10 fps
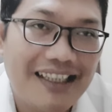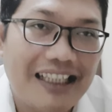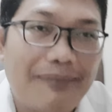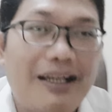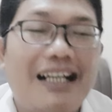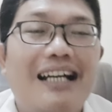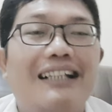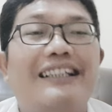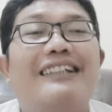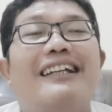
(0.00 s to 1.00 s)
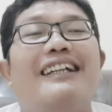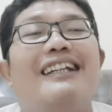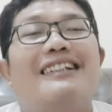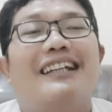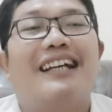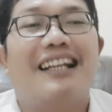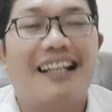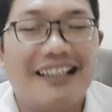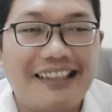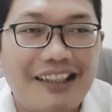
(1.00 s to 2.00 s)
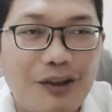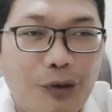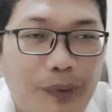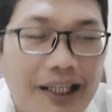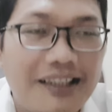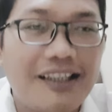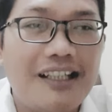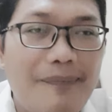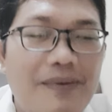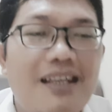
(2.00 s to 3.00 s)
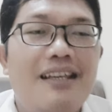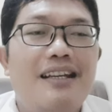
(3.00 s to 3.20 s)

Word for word: Nah, maka kita ingatkan anak-anak kita supaya tetap